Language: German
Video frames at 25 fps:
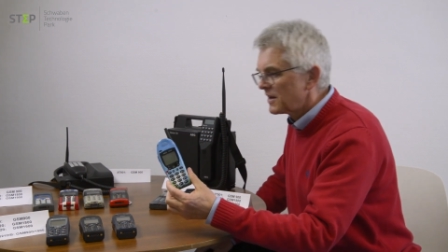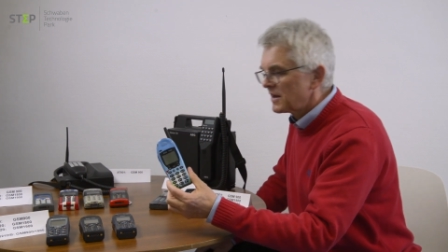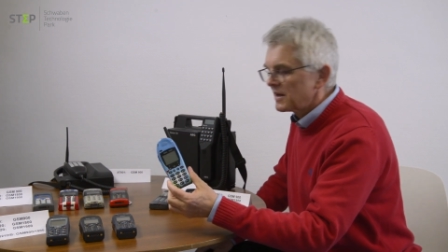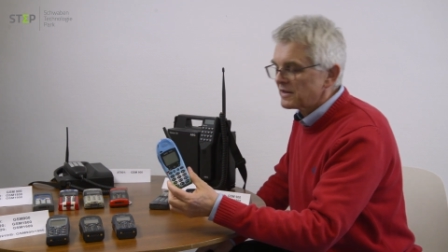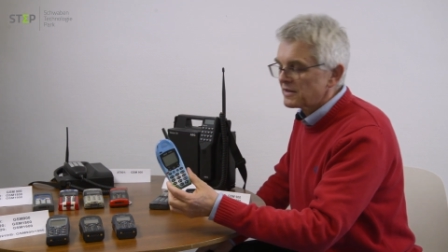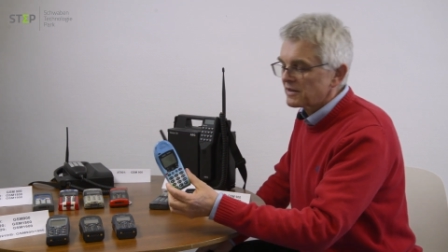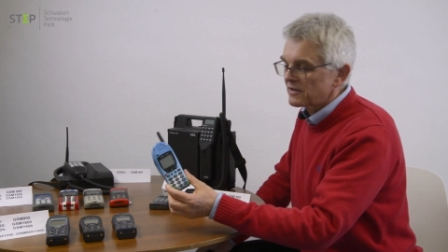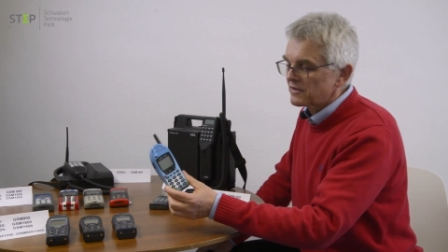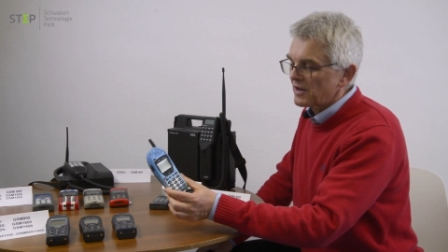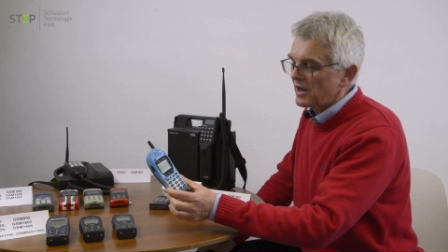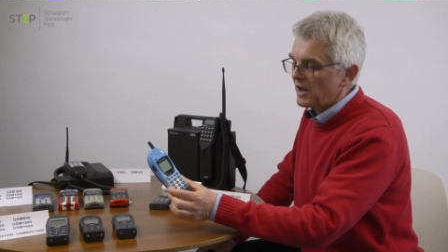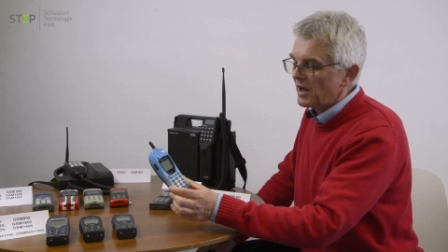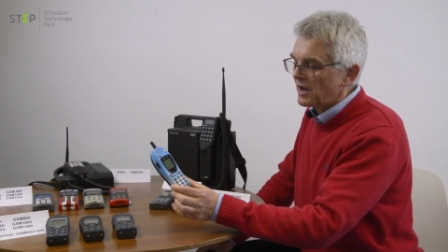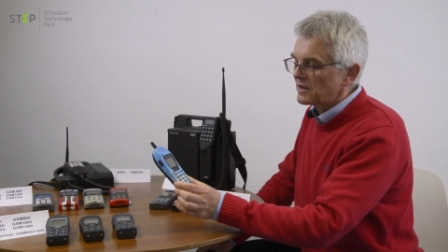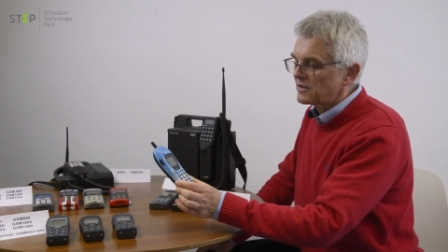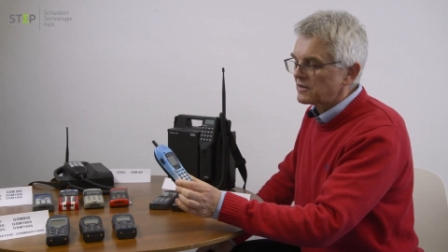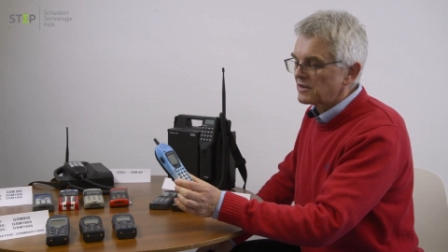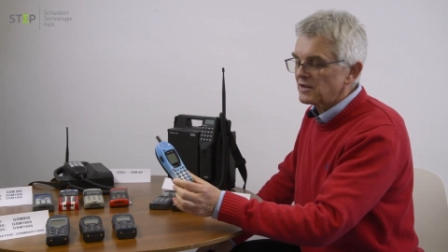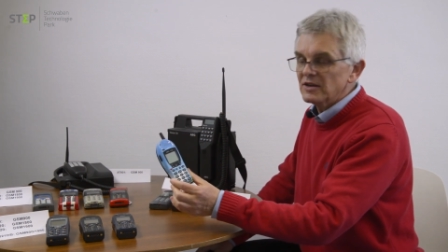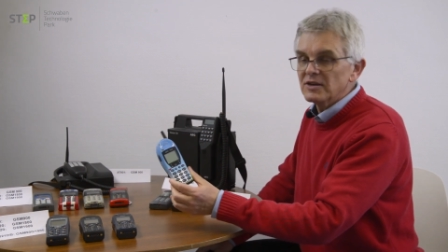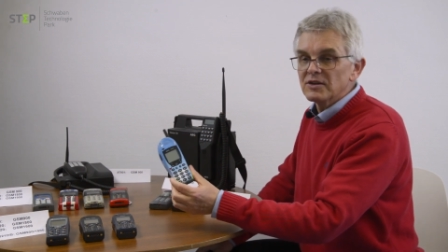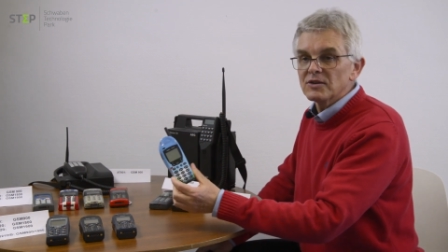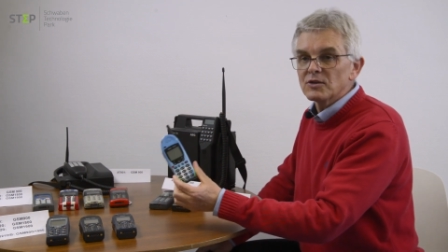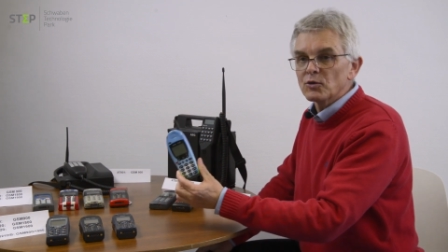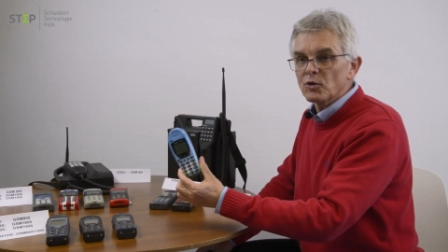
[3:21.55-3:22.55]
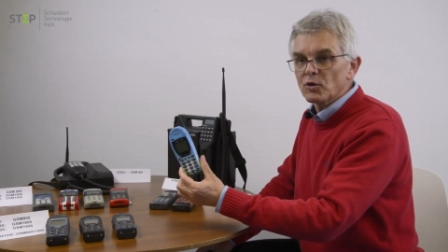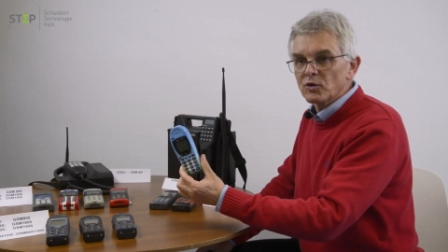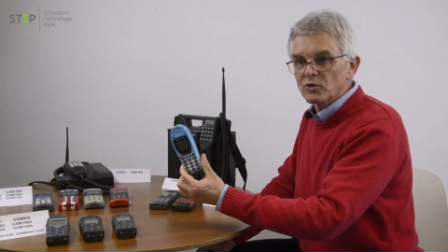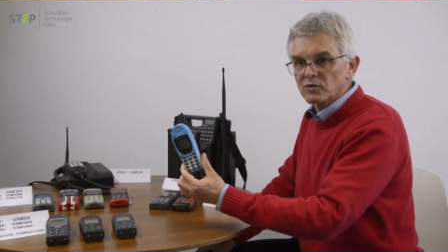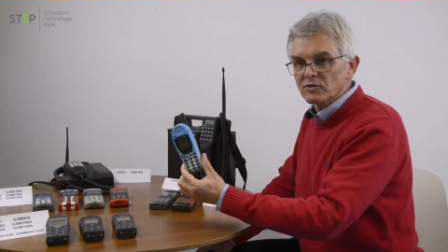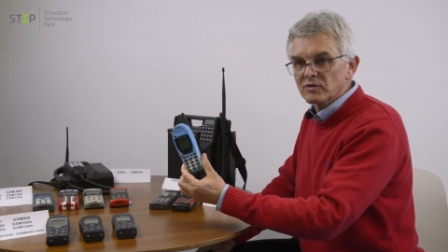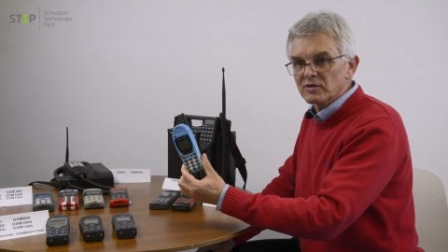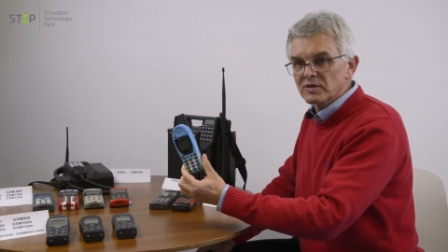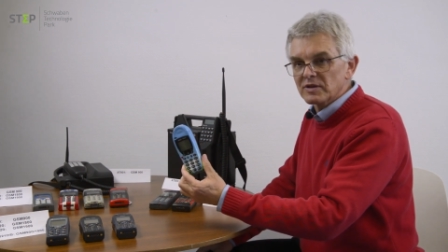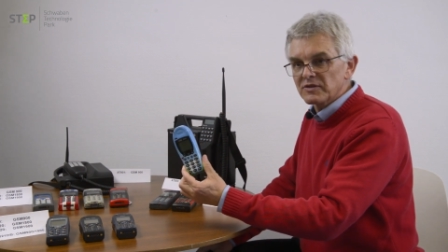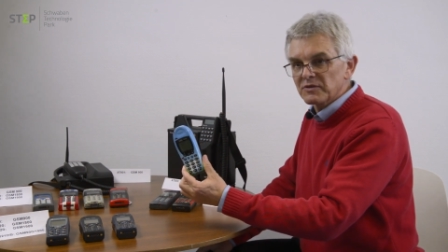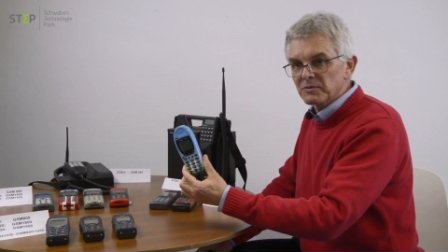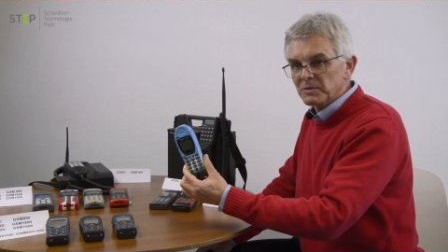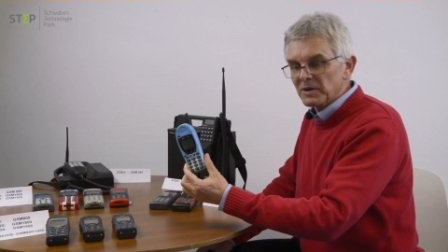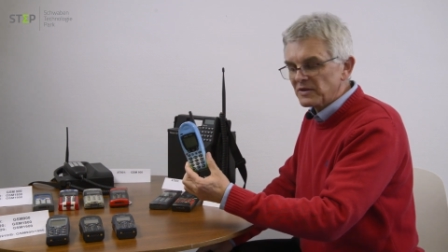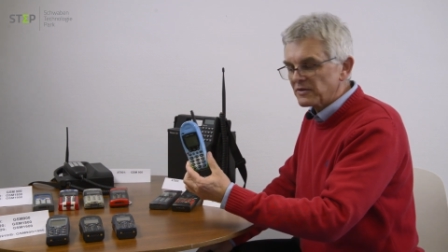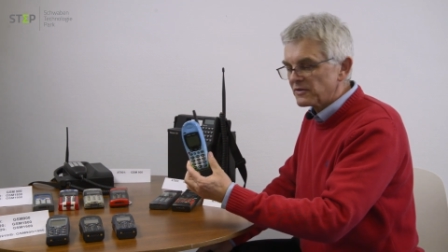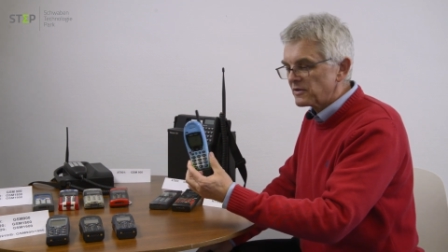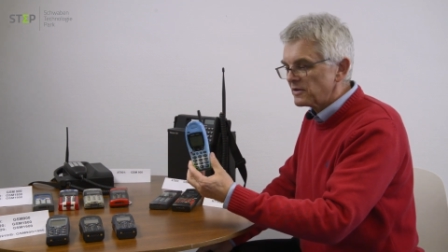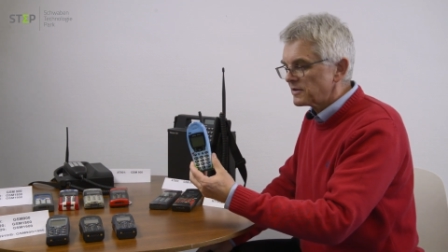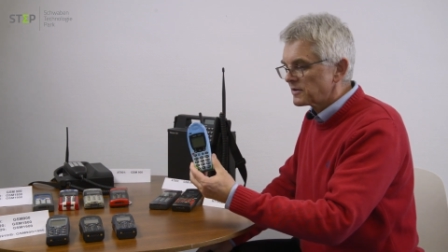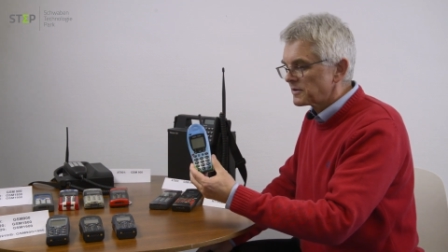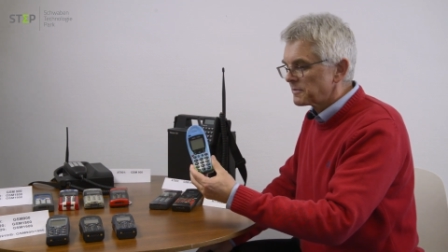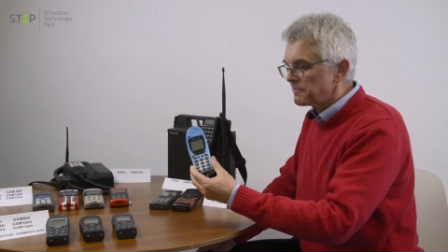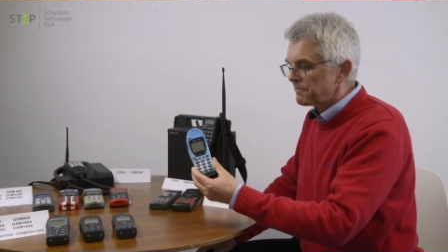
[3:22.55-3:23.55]
das
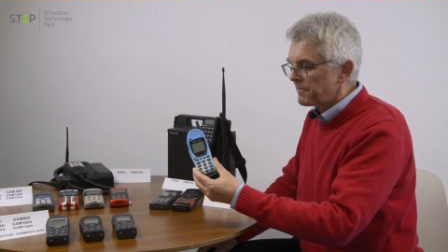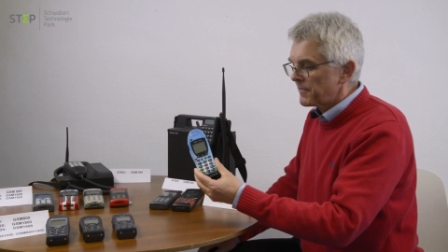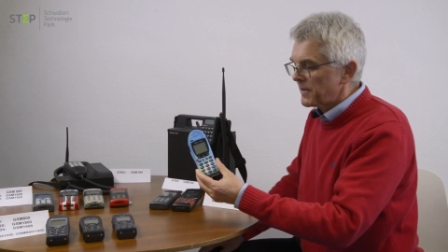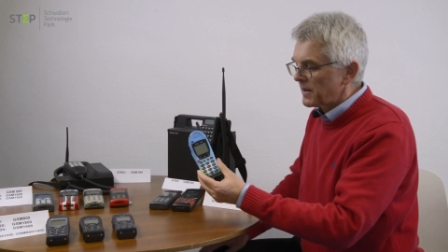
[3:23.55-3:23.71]
HT920.